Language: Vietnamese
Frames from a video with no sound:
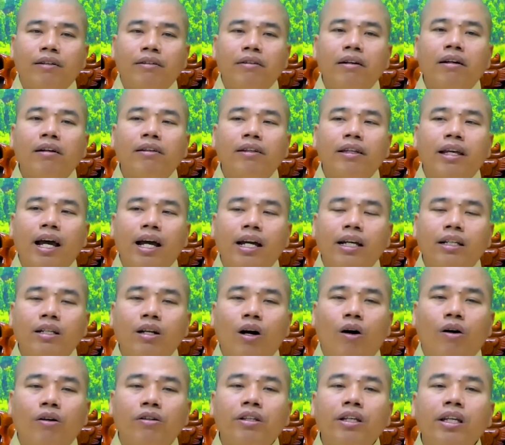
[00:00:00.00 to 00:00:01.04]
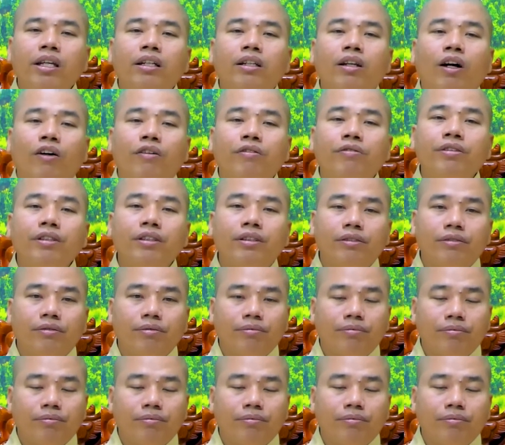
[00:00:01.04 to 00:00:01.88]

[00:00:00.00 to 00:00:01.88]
rất dễ đoạn duyên đoạn phước